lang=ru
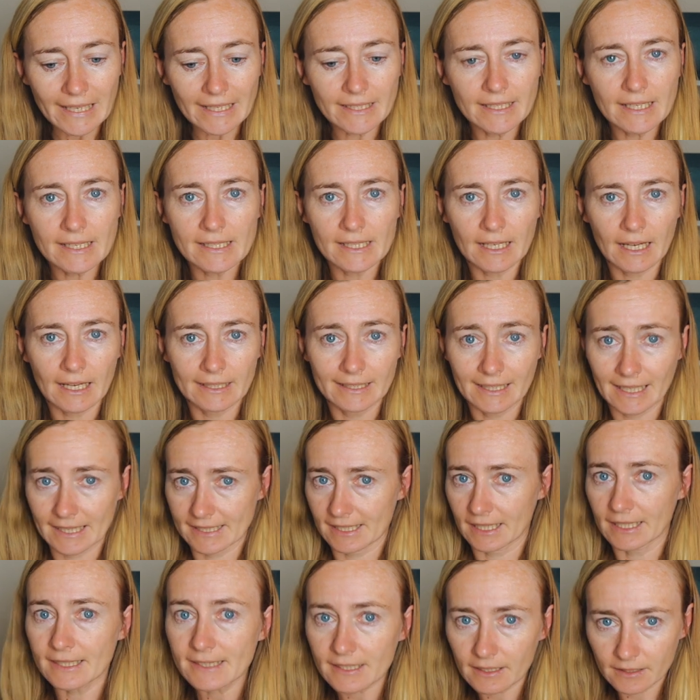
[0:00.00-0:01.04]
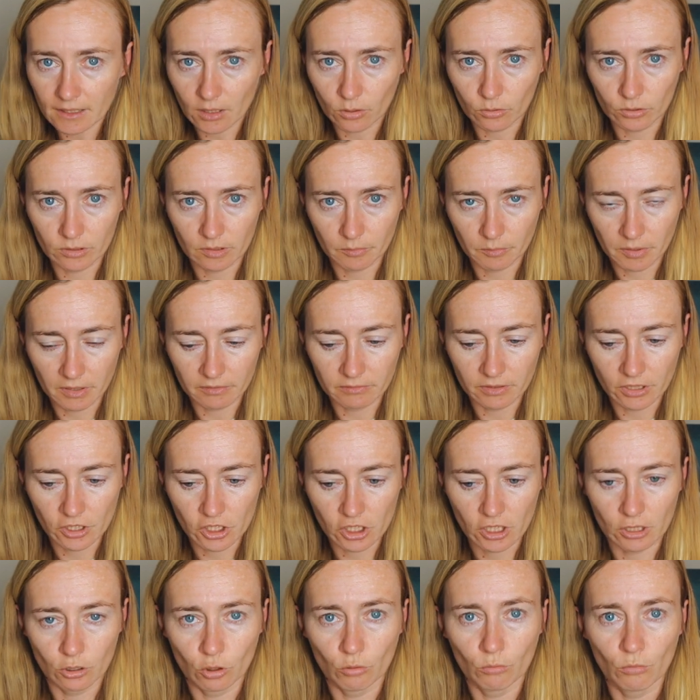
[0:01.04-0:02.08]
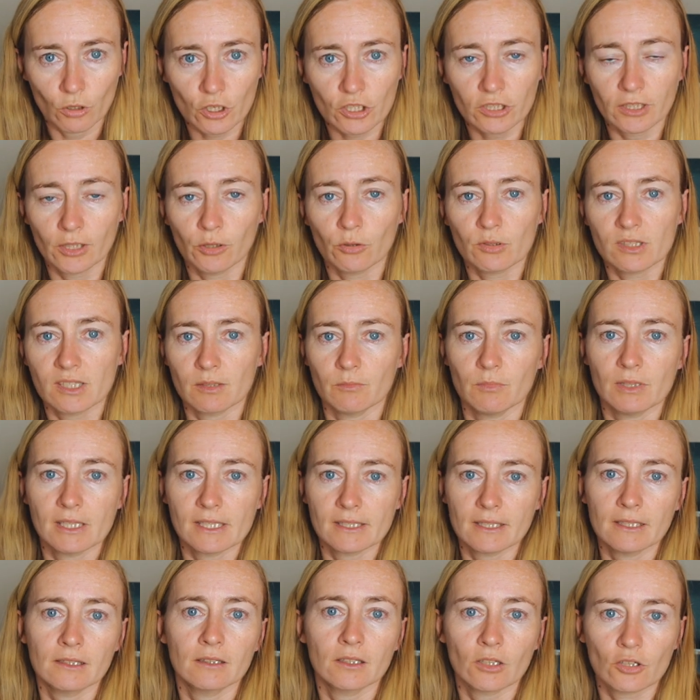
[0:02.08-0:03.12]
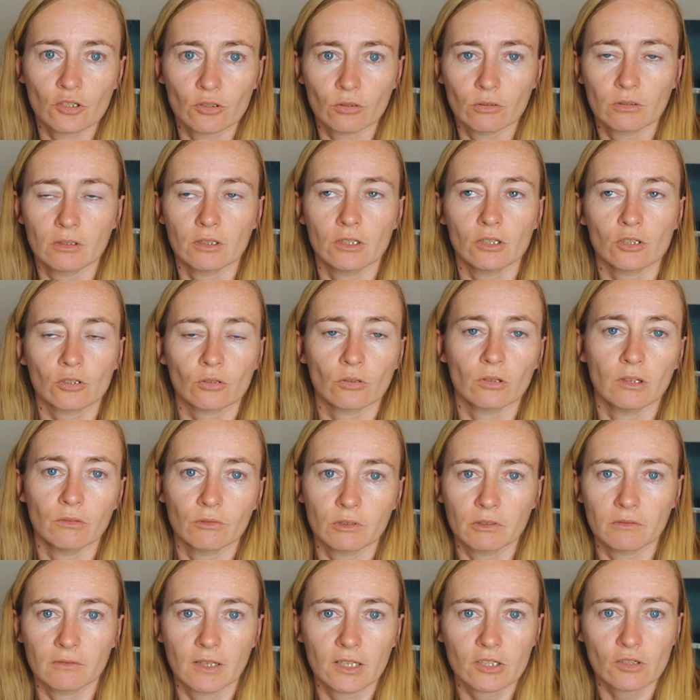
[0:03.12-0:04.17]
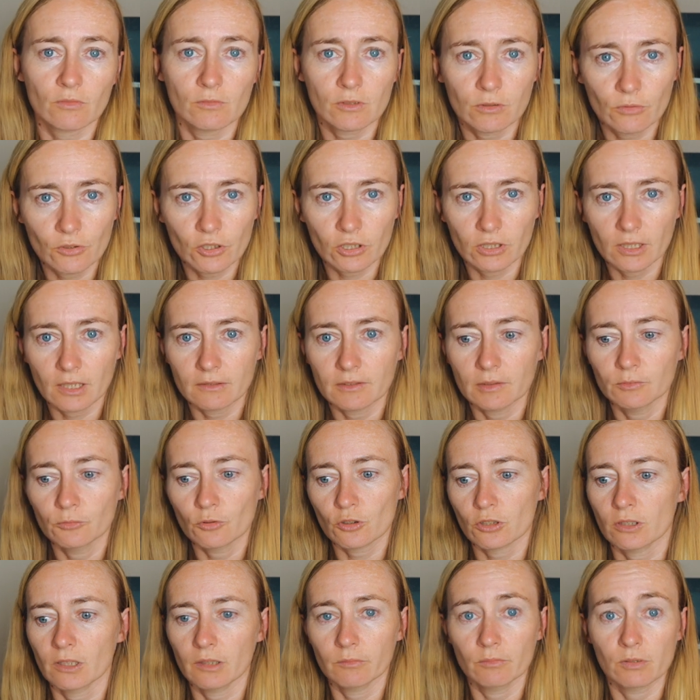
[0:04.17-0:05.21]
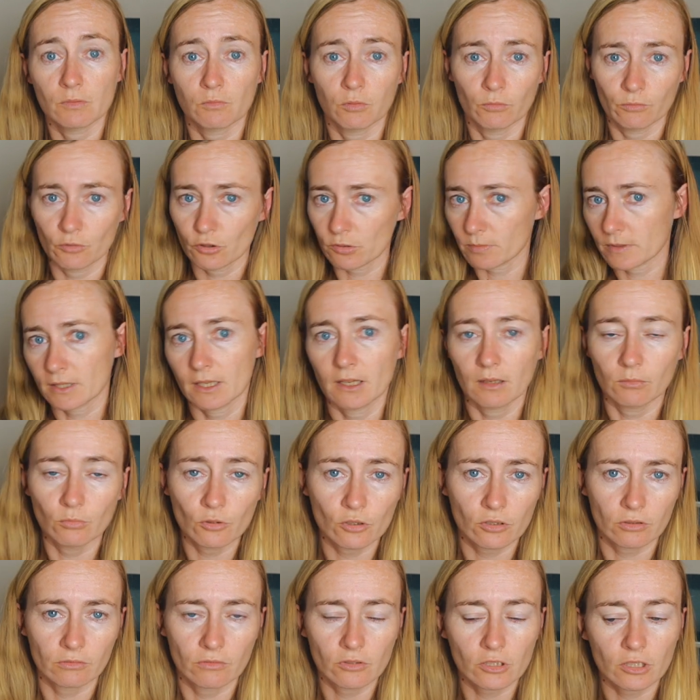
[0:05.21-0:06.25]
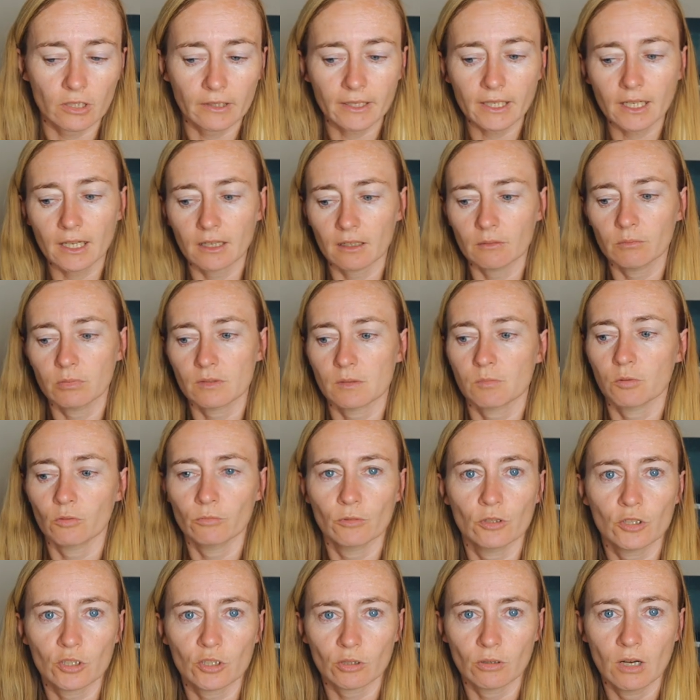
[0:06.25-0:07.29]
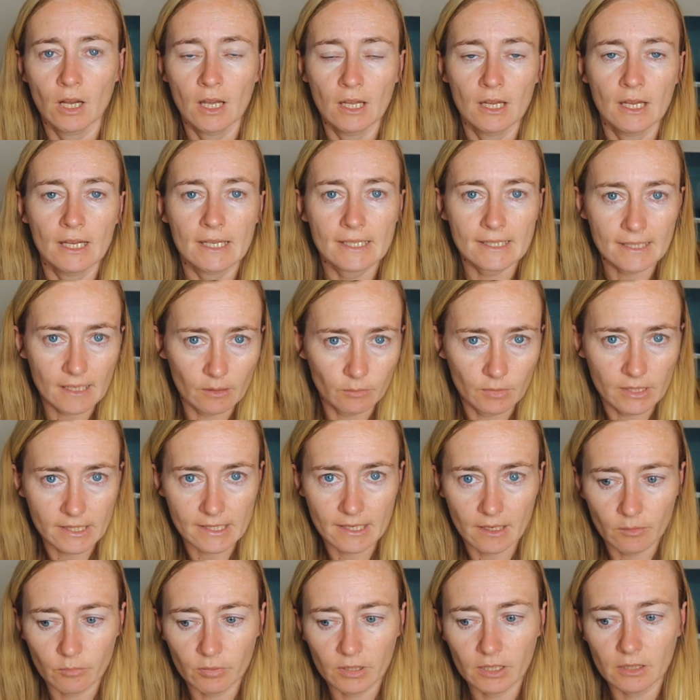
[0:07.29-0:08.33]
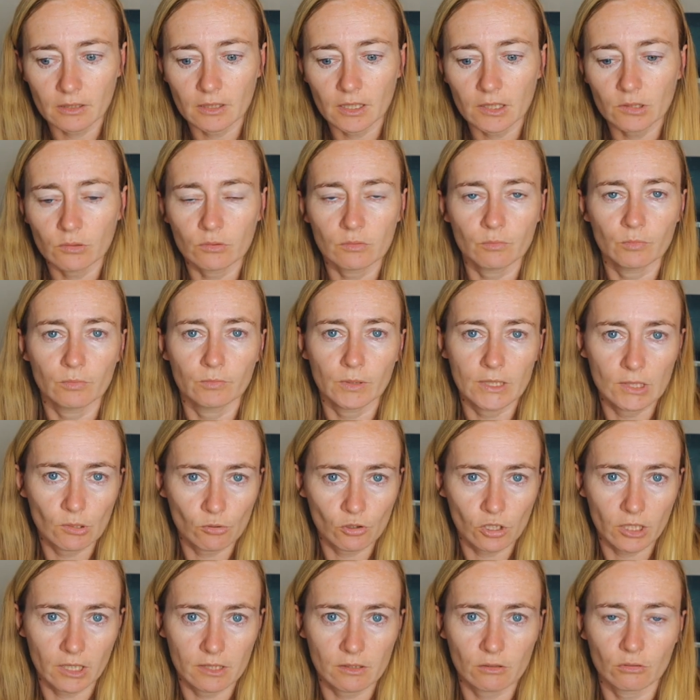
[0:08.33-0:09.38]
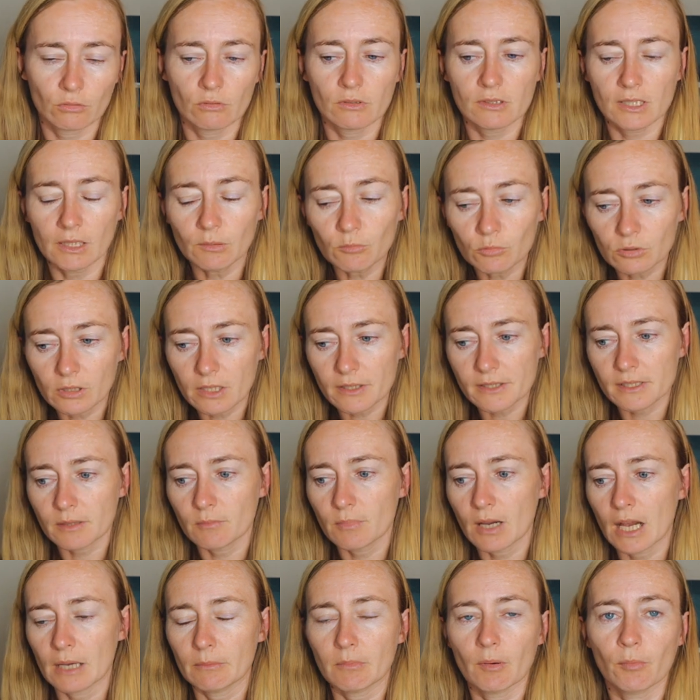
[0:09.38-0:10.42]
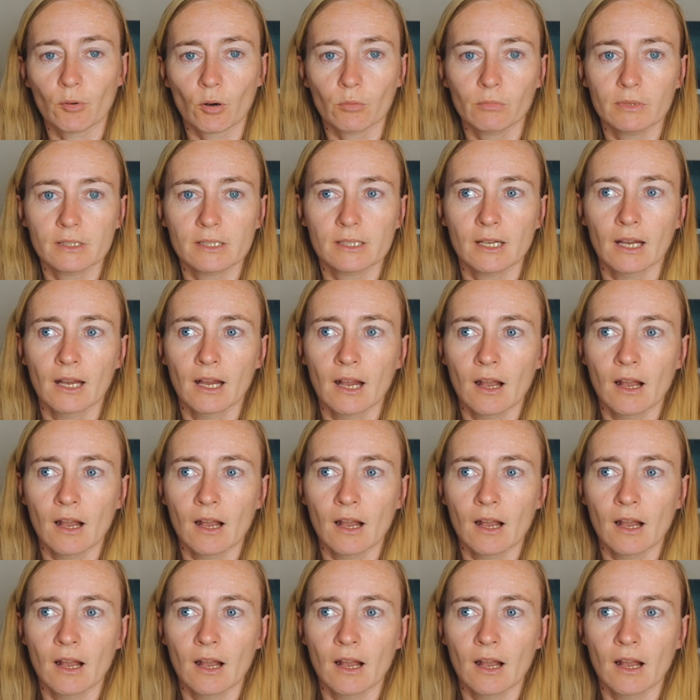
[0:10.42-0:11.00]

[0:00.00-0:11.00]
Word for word: нельзя отказаться от какой-то привычки, но можно ее заместить на что-то еще. И вот в вашем случае, да, вам нужно либо с помощью специально обычного человека, либо с помощью самой терапии, да, то есть изучать эту тему для себя и попробовать